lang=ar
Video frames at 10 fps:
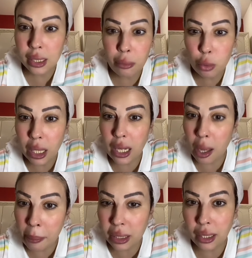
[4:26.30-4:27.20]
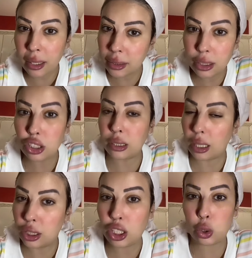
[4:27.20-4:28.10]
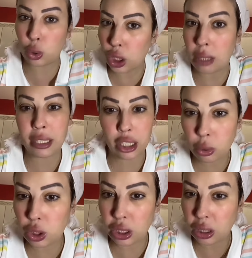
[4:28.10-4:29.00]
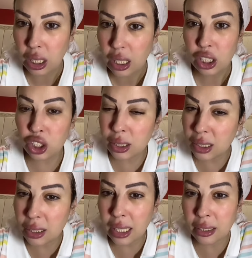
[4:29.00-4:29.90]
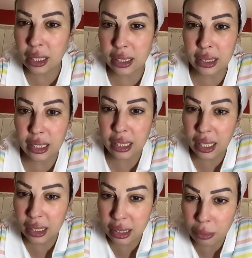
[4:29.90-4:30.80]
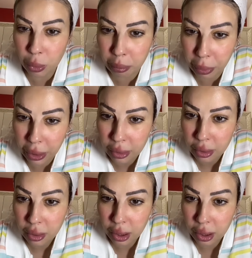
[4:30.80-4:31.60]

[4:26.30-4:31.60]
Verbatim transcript: كتعاملوا مع الاباطره ديال ديال السوشيال ميديا وتجي تجي تيقي تنقز عليا هيثم حبي